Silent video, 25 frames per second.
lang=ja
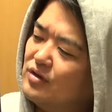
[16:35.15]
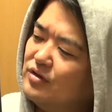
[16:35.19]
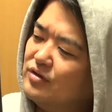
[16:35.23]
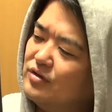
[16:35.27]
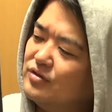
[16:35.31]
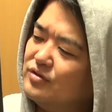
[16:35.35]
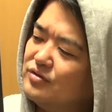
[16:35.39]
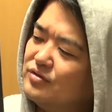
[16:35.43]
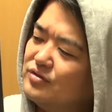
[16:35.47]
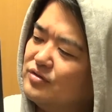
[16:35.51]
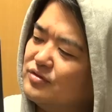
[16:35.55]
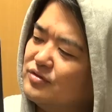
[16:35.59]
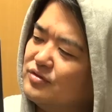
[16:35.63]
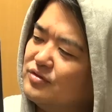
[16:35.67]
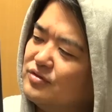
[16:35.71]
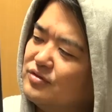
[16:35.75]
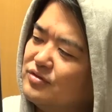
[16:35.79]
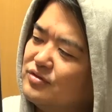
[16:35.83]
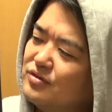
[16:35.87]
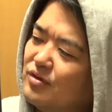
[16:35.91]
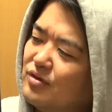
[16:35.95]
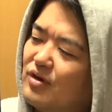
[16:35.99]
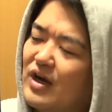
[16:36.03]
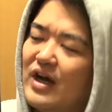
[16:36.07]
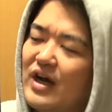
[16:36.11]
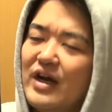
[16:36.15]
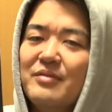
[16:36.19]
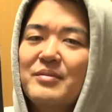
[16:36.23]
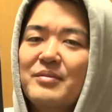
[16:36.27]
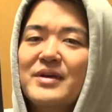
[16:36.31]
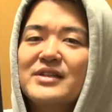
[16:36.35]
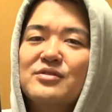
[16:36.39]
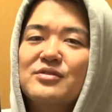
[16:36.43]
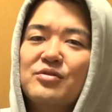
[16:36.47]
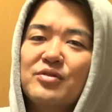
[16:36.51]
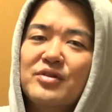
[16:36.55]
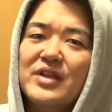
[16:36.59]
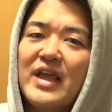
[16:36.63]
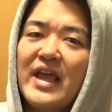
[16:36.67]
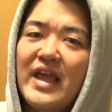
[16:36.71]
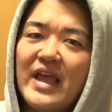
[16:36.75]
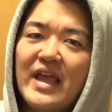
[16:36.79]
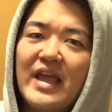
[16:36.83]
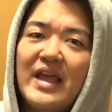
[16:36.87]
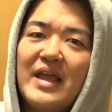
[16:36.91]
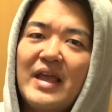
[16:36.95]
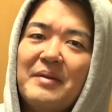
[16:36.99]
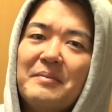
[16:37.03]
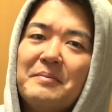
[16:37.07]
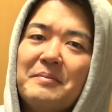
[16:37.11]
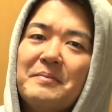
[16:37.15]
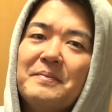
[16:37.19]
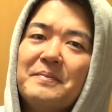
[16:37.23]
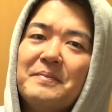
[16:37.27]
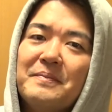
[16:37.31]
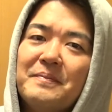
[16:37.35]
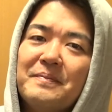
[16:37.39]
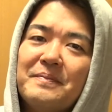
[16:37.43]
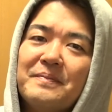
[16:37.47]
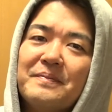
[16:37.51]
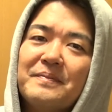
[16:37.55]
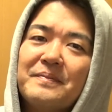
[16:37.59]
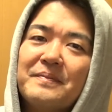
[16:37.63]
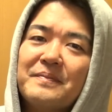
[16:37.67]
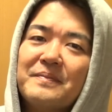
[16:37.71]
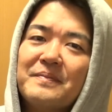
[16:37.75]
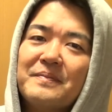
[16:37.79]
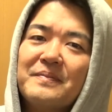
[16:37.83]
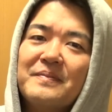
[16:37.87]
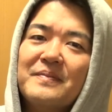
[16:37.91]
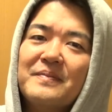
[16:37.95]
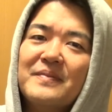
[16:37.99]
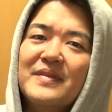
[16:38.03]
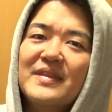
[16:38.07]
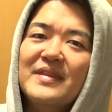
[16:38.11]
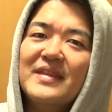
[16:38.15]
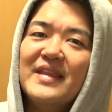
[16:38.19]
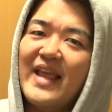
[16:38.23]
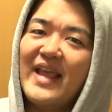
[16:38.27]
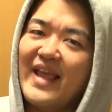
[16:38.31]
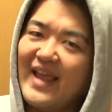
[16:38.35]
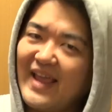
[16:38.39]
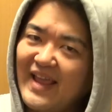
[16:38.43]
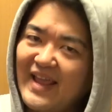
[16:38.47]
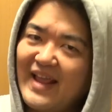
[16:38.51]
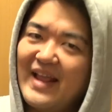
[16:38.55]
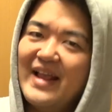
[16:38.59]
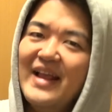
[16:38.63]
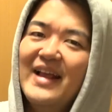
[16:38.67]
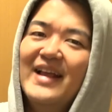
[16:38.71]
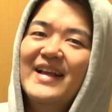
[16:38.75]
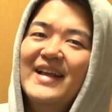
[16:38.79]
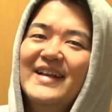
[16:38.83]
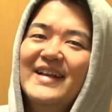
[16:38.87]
というのはありますよね。ね